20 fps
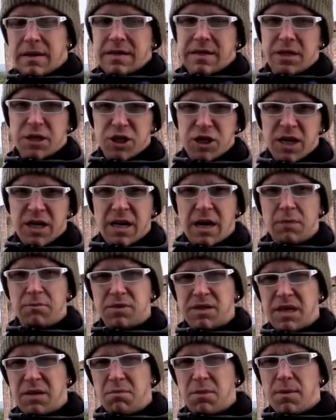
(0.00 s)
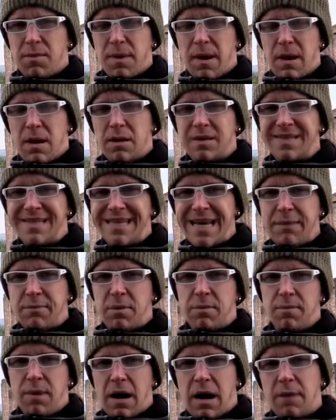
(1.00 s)
Die Stadt am
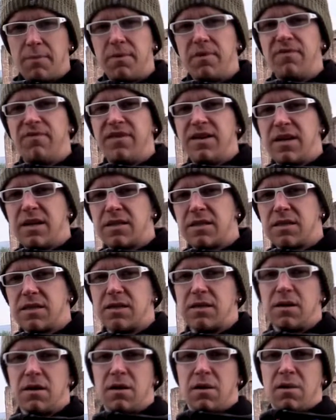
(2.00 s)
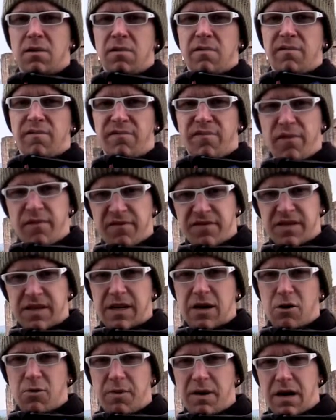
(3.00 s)
Seemenbach befindet sich 15
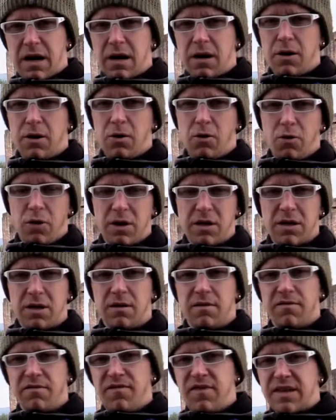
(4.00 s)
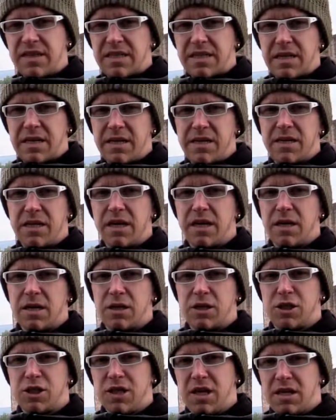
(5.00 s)
Kilometer nordwestlich der
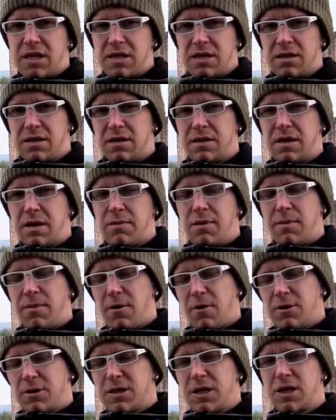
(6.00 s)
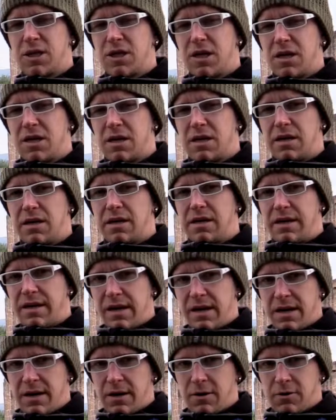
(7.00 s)
Stadt, der paparossa Stadt
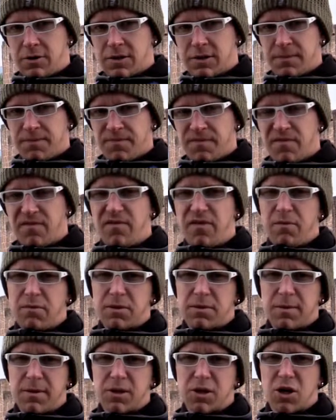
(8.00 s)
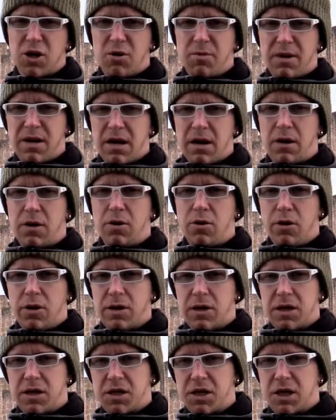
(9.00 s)
Gelnhausen, 25 Kilometer
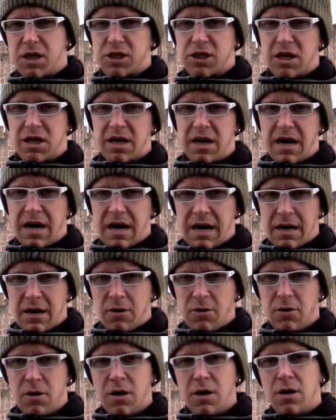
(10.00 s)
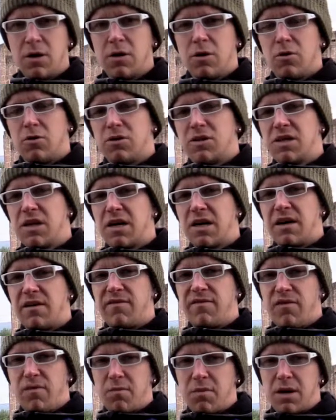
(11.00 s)
nördlich der Stadt Hanau und ca.
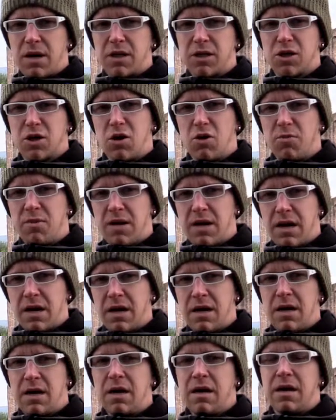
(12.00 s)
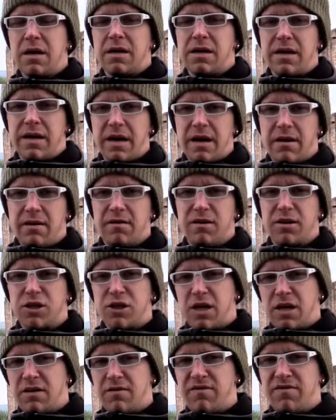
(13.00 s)
35 Kilometer der
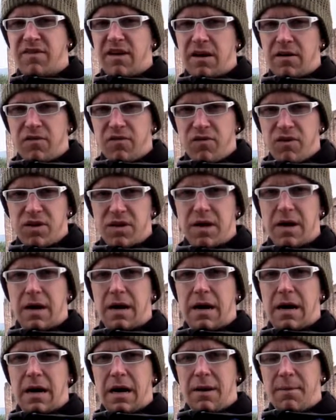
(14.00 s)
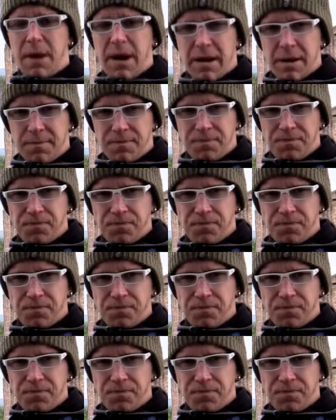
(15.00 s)
Stadt Frankfurt am Main.